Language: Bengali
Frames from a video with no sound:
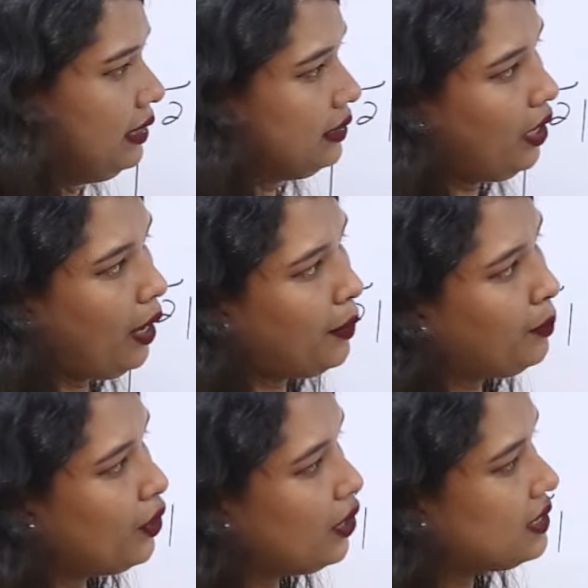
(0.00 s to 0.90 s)
তাহলে আমার
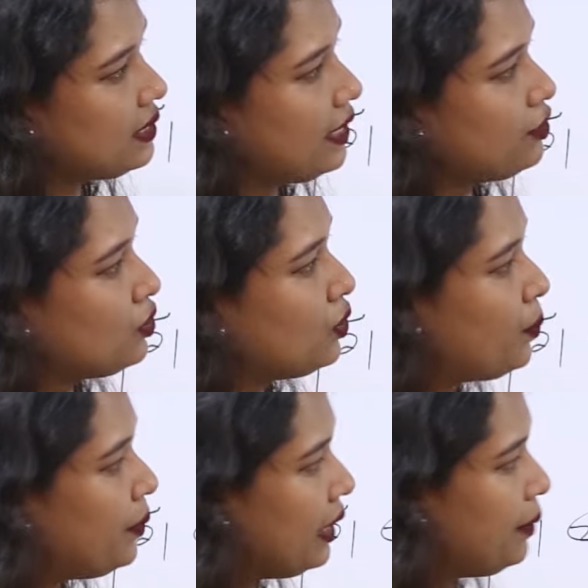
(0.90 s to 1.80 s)
মনে হয় যে তার জন্য
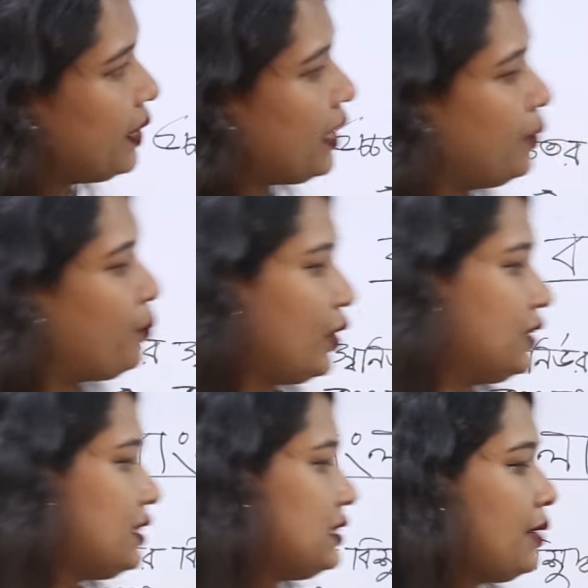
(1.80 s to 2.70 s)
প্রিলিমিনারির
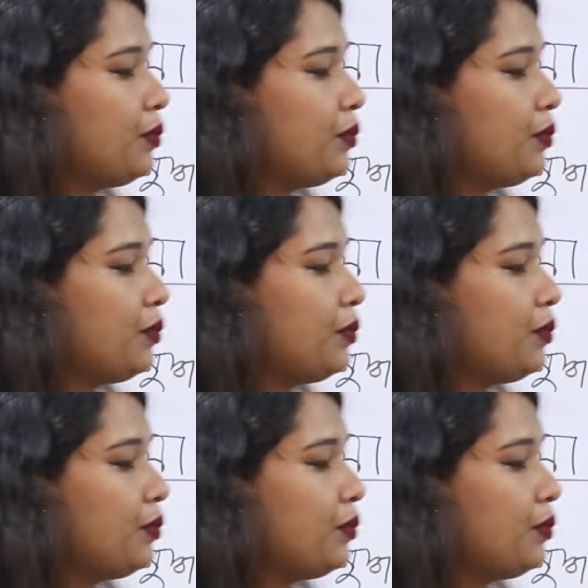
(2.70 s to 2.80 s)
পঁয়ত্রিশ